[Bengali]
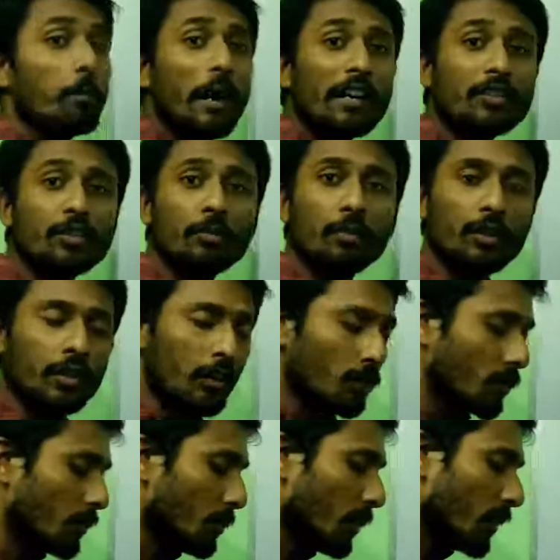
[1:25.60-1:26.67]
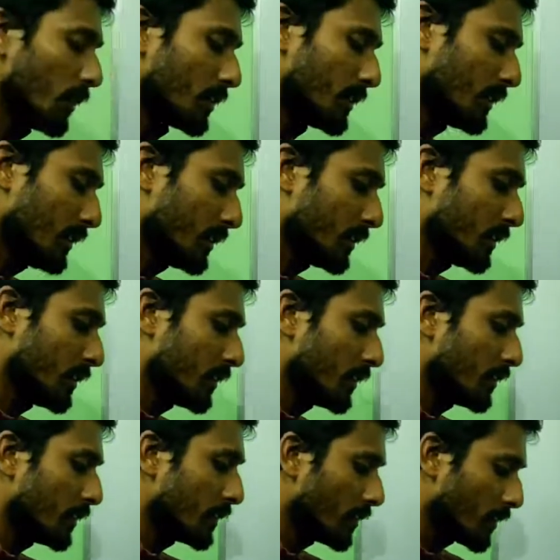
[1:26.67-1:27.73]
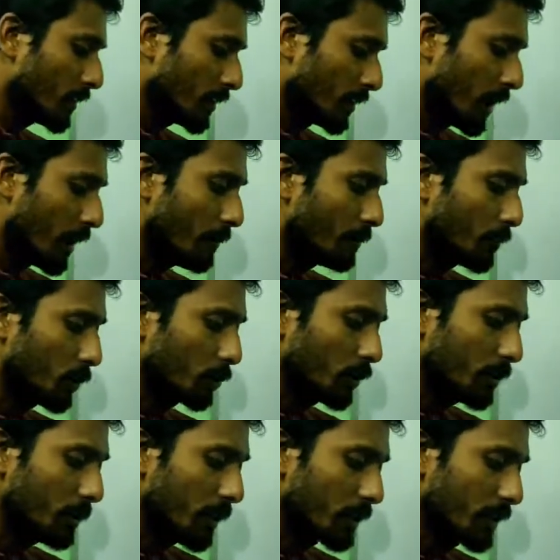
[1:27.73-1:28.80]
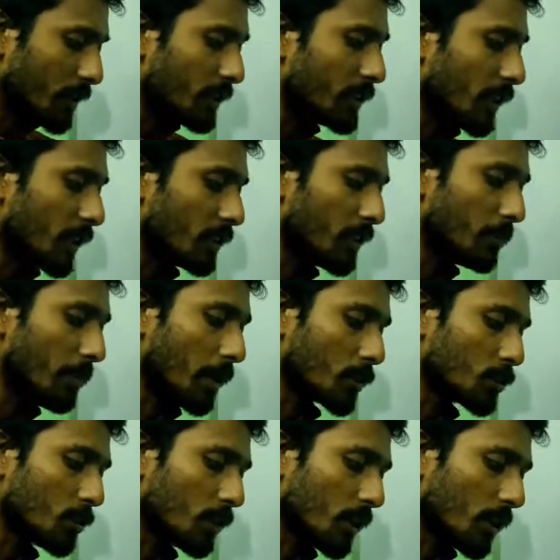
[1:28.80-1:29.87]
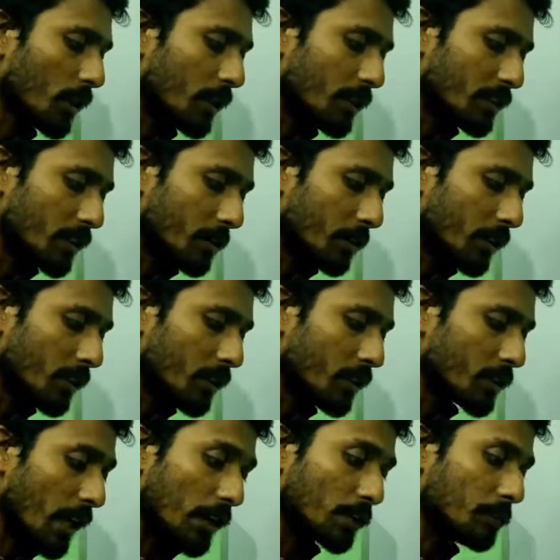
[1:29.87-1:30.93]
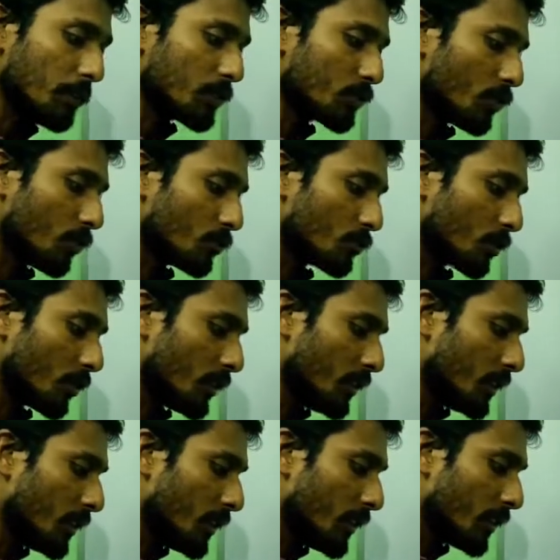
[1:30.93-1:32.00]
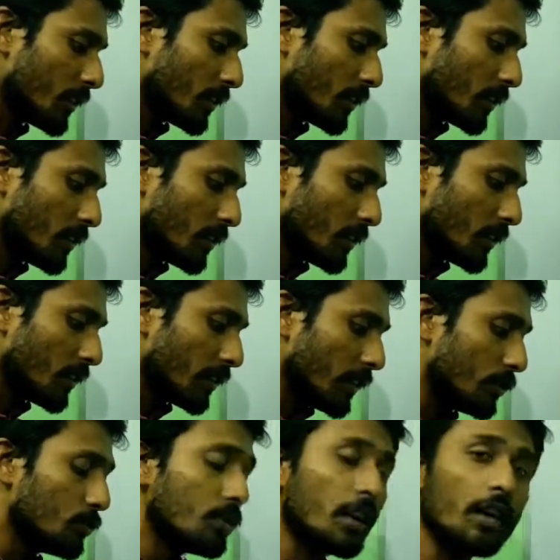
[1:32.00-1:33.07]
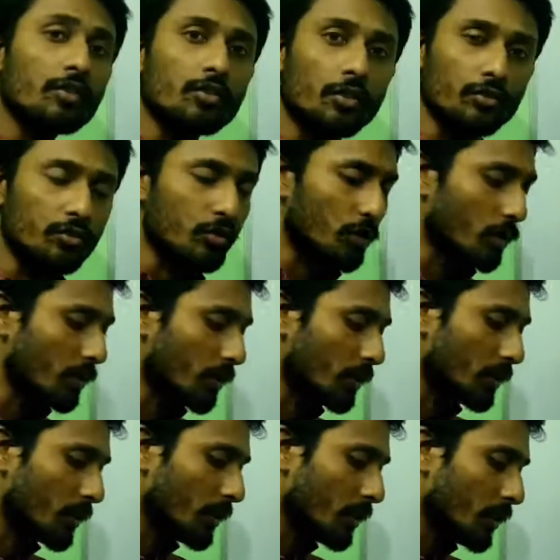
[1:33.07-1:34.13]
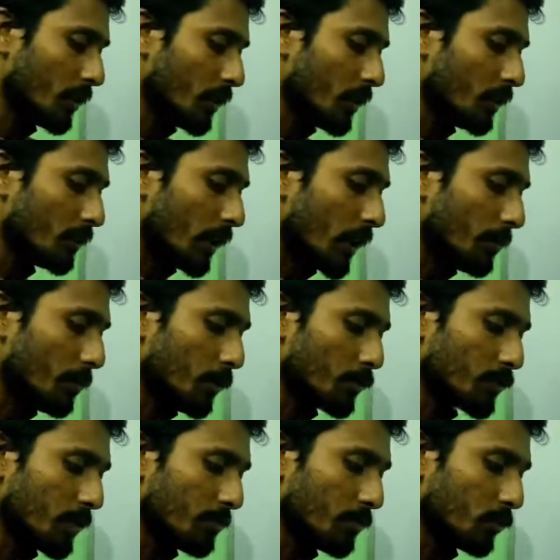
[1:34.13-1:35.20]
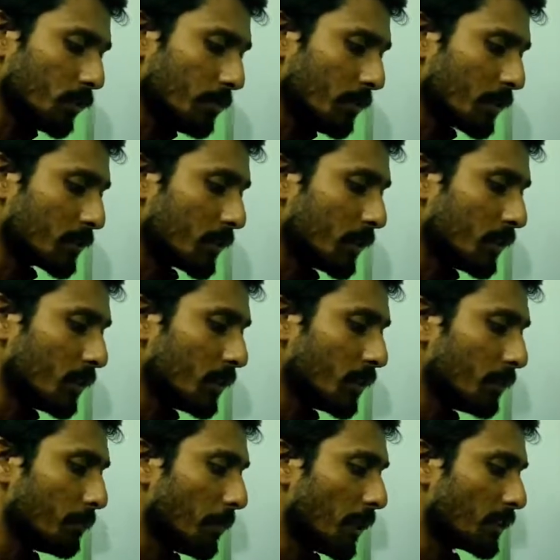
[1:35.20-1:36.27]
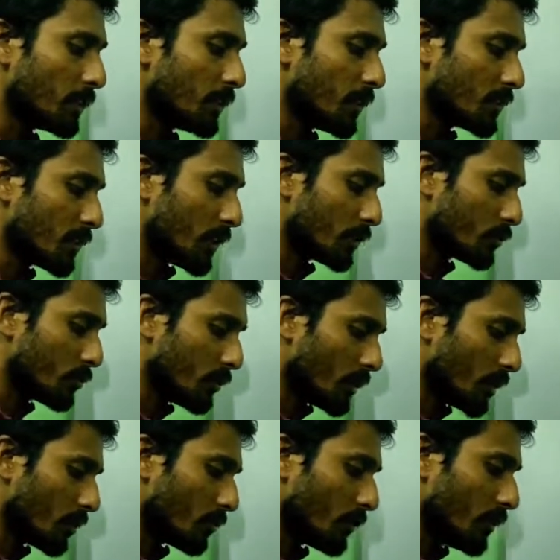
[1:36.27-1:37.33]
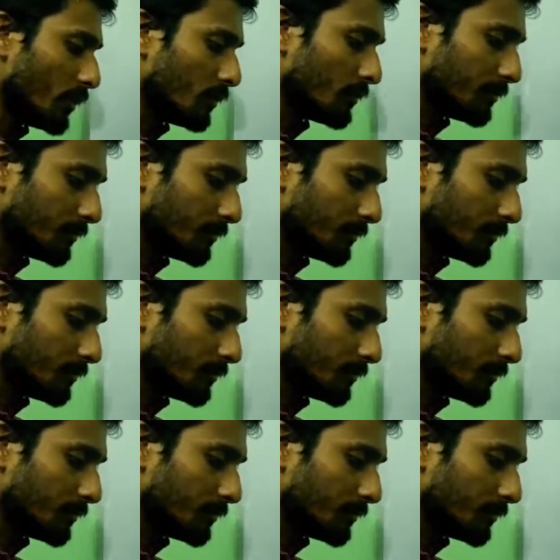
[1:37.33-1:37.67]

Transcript: বাইশ নম্বরটা দেখো কি বলা আছে রাম প্রতি মাসে চার হাজার পাঁচশো টাকা হিসেবে সাত মাস খরচ করে কিছু টাকা সঞ্চয় করে তারপর সে প্রতি মাসে পাঁচ হাজার সাতশো টাকা করে